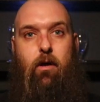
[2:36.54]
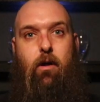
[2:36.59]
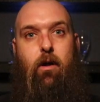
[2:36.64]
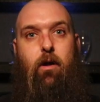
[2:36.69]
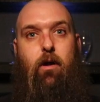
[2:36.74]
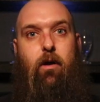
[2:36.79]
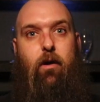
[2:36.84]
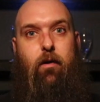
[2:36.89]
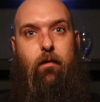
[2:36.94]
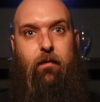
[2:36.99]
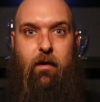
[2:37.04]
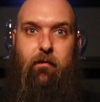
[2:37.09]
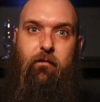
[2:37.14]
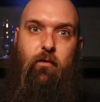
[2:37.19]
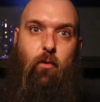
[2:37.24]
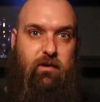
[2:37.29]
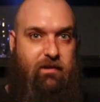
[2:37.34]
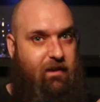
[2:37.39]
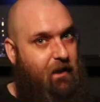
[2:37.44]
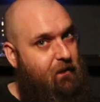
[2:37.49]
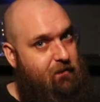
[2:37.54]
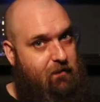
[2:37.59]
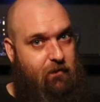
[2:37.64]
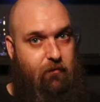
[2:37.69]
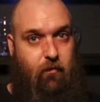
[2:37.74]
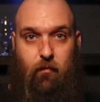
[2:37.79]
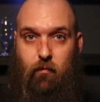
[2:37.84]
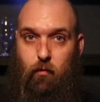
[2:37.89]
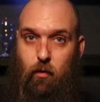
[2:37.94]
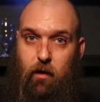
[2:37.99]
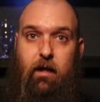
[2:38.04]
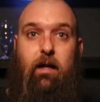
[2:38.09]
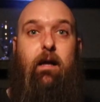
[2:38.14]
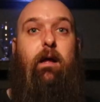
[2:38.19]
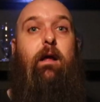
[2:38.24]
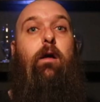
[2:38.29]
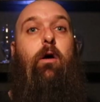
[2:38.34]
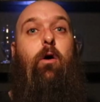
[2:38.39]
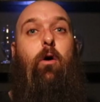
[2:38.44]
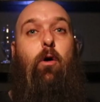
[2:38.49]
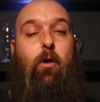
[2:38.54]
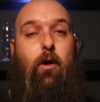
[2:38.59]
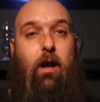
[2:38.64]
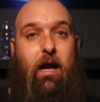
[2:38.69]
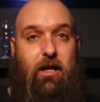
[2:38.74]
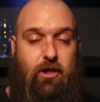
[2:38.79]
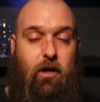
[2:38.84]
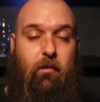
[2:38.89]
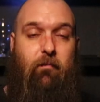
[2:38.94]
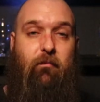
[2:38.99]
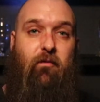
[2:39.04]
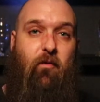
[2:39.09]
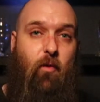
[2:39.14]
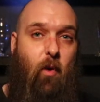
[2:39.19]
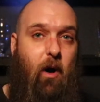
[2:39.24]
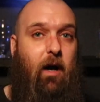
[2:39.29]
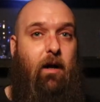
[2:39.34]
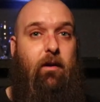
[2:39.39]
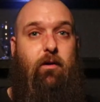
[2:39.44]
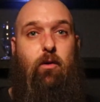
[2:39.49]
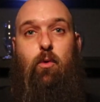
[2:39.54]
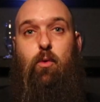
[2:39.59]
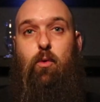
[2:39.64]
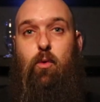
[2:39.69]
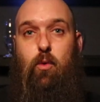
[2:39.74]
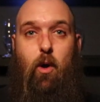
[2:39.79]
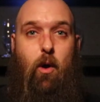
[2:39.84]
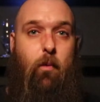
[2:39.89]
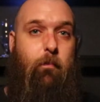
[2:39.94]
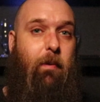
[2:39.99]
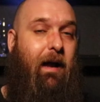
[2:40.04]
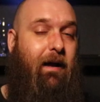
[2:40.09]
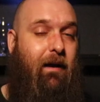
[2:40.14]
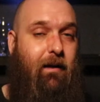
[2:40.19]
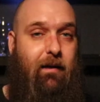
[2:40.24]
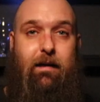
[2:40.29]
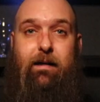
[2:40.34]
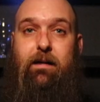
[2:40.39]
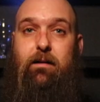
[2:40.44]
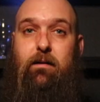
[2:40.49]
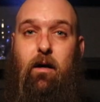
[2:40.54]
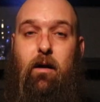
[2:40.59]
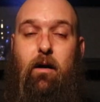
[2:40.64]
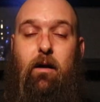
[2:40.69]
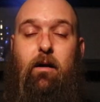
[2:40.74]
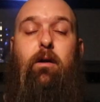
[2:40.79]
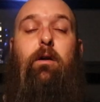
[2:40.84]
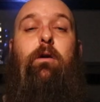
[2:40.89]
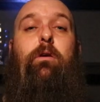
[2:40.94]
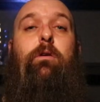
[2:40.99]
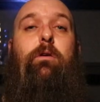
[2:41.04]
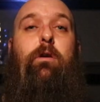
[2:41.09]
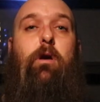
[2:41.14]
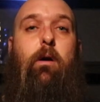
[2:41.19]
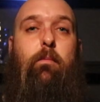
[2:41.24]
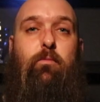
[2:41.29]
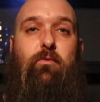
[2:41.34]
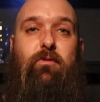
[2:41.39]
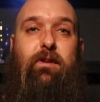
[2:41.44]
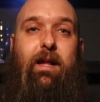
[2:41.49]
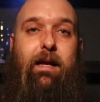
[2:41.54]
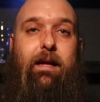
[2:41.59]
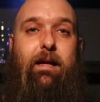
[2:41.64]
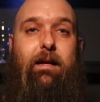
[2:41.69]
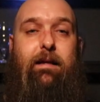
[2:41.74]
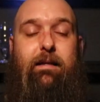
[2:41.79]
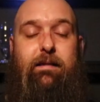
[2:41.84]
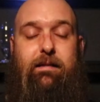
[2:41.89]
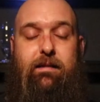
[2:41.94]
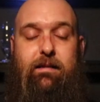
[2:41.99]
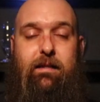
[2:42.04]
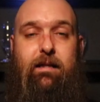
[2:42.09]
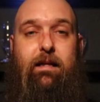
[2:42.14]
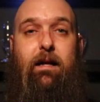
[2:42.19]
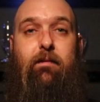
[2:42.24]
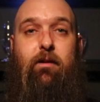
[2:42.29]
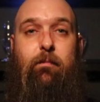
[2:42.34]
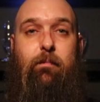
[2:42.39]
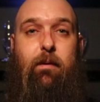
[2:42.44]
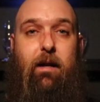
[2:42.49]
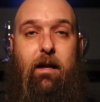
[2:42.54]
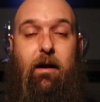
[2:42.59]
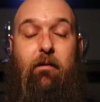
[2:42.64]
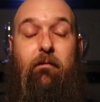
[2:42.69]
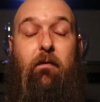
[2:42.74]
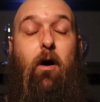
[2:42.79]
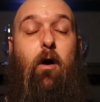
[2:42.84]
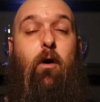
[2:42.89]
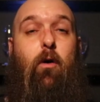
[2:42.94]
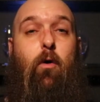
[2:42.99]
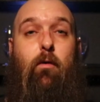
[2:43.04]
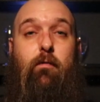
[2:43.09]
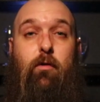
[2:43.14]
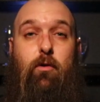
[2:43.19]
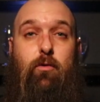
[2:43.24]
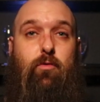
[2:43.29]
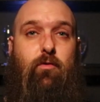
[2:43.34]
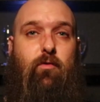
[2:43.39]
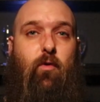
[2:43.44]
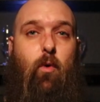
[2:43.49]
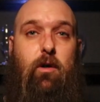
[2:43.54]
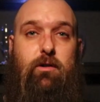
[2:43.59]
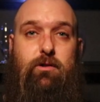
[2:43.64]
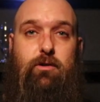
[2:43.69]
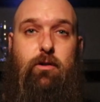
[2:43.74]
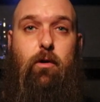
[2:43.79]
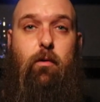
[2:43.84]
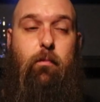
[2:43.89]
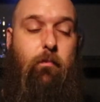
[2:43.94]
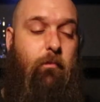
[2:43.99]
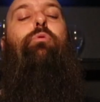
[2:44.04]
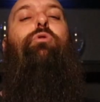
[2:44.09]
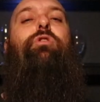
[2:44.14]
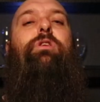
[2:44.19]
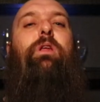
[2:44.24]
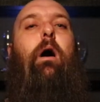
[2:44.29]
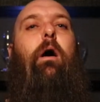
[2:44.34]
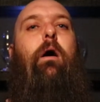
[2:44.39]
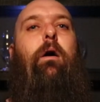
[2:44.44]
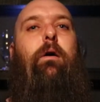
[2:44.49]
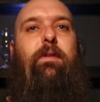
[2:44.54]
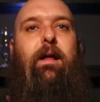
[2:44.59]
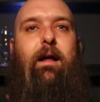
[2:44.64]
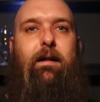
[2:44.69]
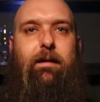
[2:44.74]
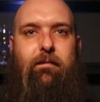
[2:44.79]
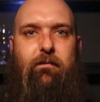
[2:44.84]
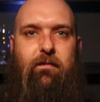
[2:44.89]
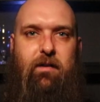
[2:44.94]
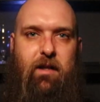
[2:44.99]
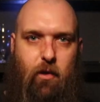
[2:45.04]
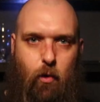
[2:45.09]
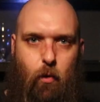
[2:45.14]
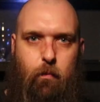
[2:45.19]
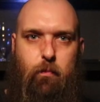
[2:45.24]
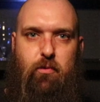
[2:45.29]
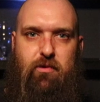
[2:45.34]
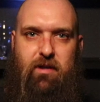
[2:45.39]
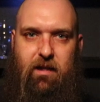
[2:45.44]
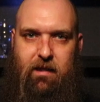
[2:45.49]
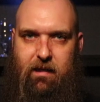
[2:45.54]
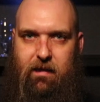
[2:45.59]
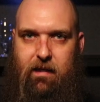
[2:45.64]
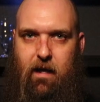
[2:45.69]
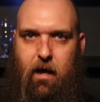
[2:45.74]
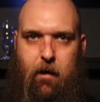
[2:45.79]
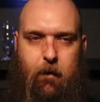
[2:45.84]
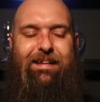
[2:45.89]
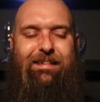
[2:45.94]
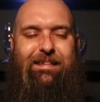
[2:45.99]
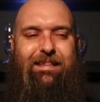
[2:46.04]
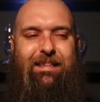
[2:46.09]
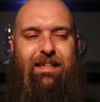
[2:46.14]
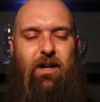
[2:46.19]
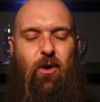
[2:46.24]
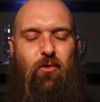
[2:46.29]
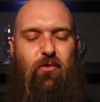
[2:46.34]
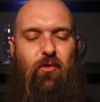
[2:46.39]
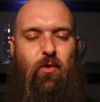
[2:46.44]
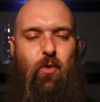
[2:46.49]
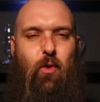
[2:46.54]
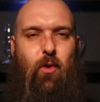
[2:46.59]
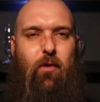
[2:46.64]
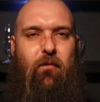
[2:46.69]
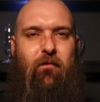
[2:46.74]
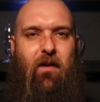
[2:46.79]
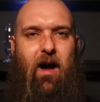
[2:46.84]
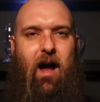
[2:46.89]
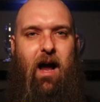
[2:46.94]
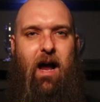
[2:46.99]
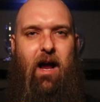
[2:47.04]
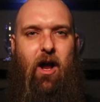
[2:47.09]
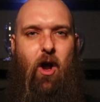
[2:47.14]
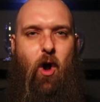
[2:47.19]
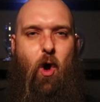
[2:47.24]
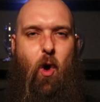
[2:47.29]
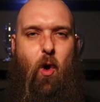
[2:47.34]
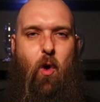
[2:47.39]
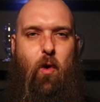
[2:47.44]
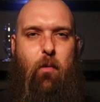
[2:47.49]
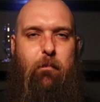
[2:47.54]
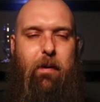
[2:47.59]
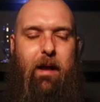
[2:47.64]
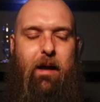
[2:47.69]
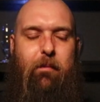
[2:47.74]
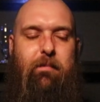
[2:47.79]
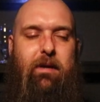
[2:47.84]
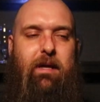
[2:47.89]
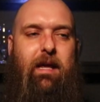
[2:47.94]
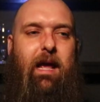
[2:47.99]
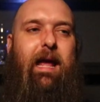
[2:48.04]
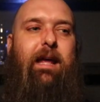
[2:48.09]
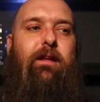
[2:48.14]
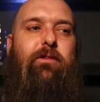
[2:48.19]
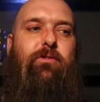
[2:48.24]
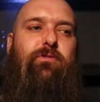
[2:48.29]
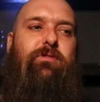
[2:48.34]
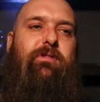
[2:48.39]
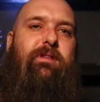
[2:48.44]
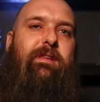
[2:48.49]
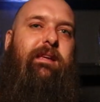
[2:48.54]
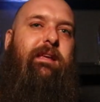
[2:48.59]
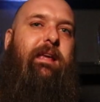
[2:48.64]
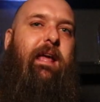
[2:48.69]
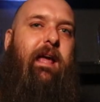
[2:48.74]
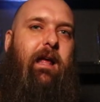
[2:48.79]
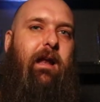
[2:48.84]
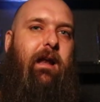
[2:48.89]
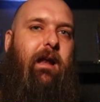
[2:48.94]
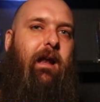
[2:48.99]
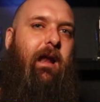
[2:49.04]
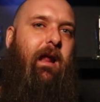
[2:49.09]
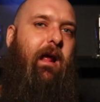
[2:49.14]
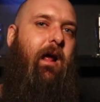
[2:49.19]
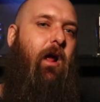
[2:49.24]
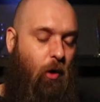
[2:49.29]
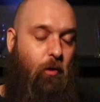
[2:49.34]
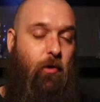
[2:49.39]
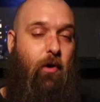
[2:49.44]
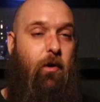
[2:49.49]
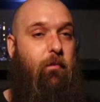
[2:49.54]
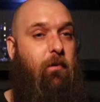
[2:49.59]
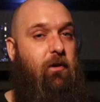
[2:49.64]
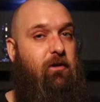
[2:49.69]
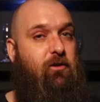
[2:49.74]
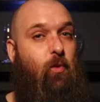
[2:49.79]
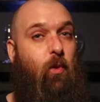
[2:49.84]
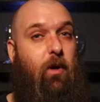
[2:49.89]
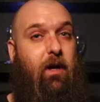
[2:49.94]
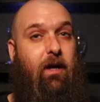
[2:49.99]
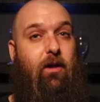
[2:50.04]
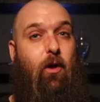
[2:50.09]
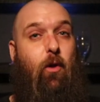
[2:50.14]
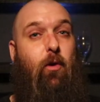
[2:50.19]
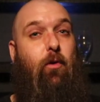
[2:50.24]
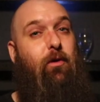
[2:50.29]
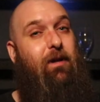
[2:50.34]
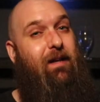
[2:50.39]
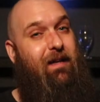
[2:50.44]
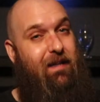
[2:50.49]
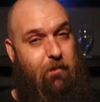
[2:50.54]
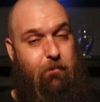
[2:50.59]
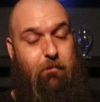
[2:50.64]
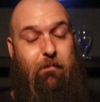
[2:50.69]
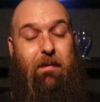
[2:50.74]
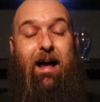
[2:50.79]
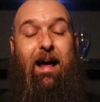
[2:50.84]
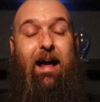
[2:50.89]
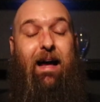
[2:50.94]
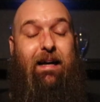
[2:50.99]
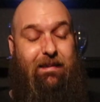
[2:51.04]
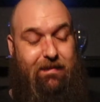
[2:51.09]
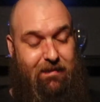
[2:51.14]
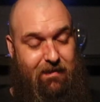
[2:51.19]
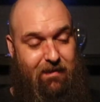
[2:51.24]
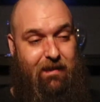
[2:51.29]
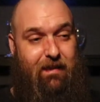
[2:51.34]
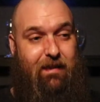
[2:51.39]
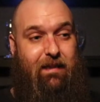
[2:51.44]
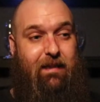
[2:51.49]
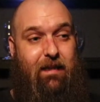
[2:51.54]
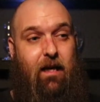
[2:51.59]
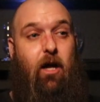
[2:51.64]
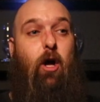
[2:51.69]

euh, des faussettes si vous voulez, euh, la chambre froide ou un pack clicole, comme vous allez décider dans votre plan d'affaires. On va tout voir ça plus tard dans des vidéos plus en détail. Si on veut faire un permis industriel, on a besoin d'un équipement assez